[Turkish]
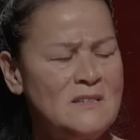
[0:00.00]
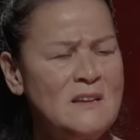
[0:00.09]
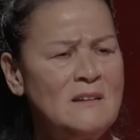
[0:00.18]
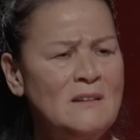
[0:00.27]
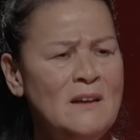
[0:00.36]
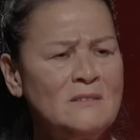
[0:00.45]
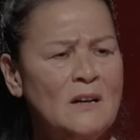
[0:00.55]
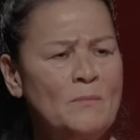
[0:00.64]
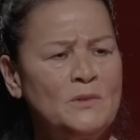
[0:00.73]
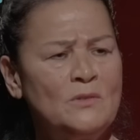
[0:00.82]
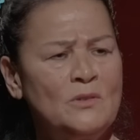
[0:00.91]
ezenle
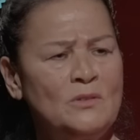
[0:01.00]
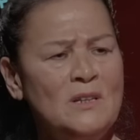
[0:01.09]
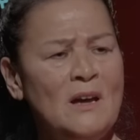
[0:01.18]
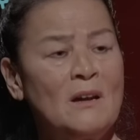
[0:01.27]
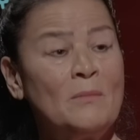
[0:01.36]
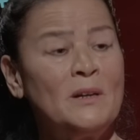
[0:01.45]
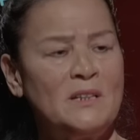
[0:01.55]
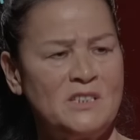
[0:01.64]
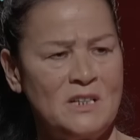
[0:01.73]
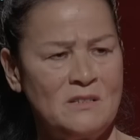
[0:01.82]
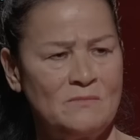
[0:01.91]
kapının önünden araba
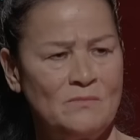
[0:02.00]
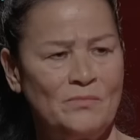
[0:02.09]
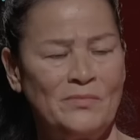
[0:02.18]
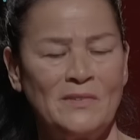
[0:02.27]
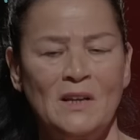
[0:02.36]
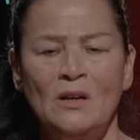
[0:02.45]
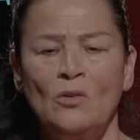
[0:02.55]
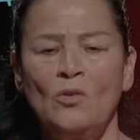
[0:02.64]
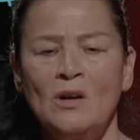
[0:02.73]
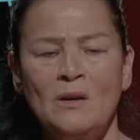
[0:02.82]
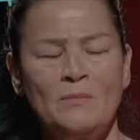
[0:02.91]
geçer
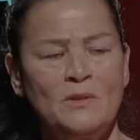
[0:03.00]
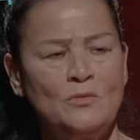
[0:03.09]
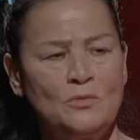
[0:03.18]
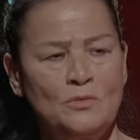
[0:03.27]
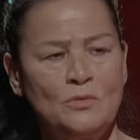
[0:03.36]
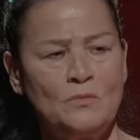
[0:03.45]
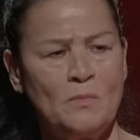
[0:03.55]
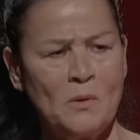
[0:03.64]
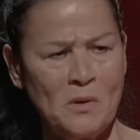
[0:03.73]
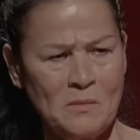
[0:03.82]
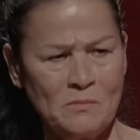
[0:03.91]
arabayı durdurur
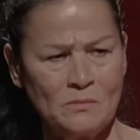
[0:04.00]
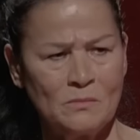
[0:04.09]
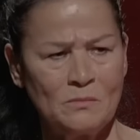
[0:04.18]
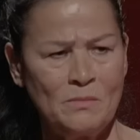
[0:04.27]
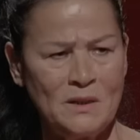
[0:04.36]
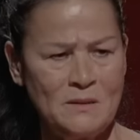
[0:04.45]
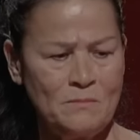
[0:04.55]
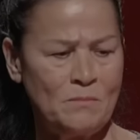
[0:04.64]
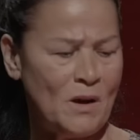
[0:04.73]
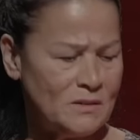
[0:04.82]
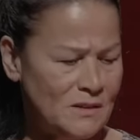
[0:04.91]
babam.
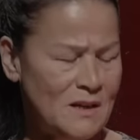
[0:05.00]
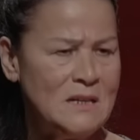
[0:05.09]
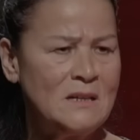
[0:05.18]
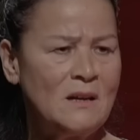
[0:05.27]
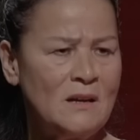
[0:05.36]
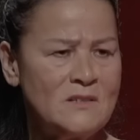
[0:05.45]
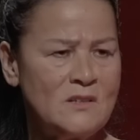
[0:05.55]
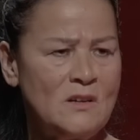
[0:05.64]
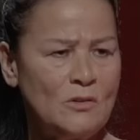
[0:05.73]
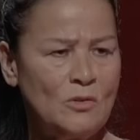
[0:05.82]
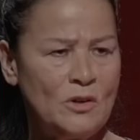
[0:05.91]
Beni battaniyenin
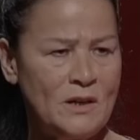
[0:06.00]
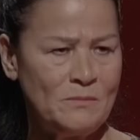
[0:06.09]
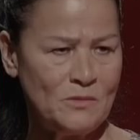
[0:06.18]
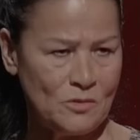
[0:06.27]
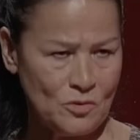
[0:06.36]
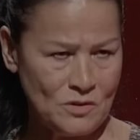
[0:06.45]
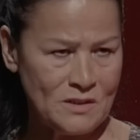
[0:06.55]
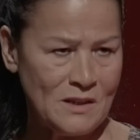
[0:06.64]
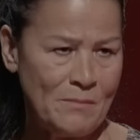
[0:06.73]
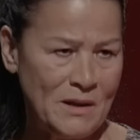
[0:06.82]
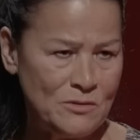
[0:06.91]
arasına koyar, koydur.
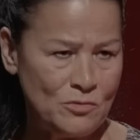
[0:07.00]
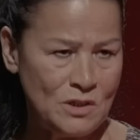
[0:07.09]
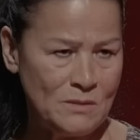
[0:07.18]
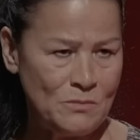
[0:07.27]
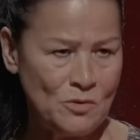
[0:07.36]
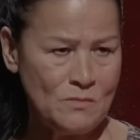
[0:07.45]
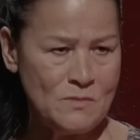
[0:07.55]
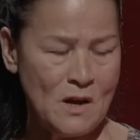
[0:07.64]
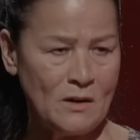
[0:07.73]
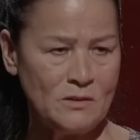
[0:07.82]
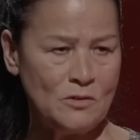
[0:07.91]
Ta ben yürüyemiyorum
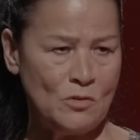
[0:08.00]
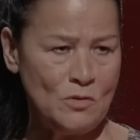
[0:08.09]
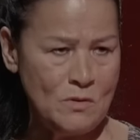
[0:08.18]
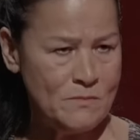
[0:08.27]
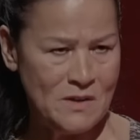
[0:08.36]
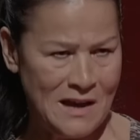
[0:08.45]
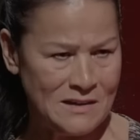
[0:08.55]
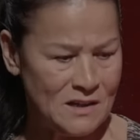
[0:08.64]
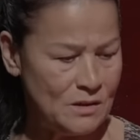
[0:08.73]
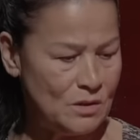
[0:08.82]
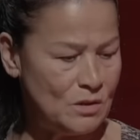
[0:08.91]
ya artık ölüyorum
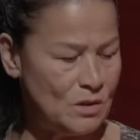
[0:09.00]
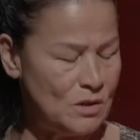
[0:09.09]
yani.